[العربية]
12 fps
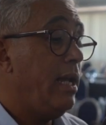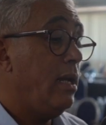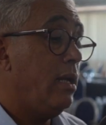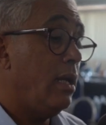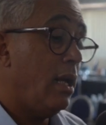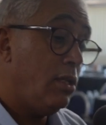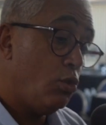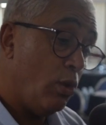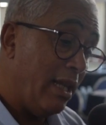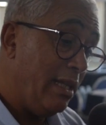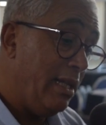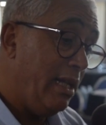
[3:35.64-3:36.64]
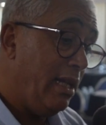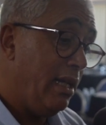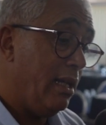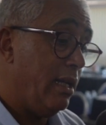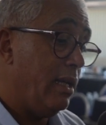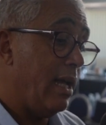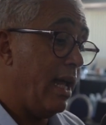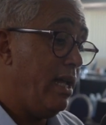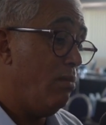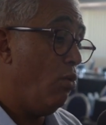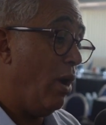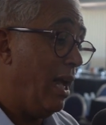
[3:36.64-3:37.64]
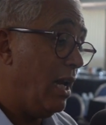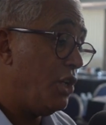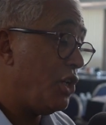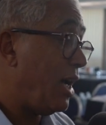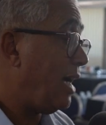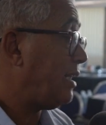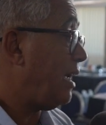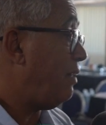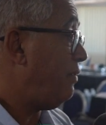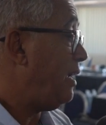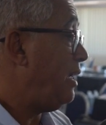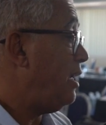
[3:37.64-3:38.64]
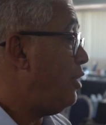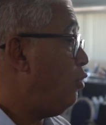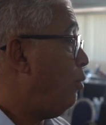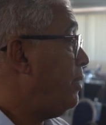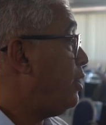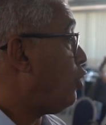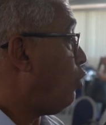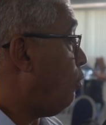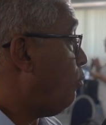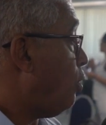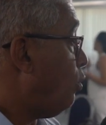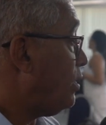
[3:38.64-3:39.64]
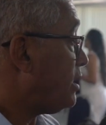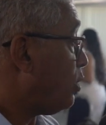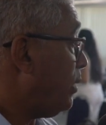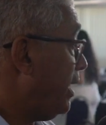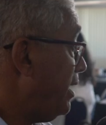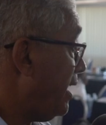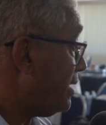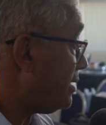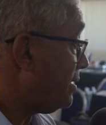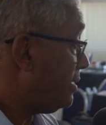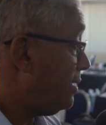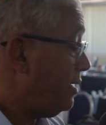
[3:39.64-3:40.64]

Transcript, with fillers: آه، أن تؤدي أي معالجة خاطئة فيه إلى نوع من الرعب وهو ترويع الناس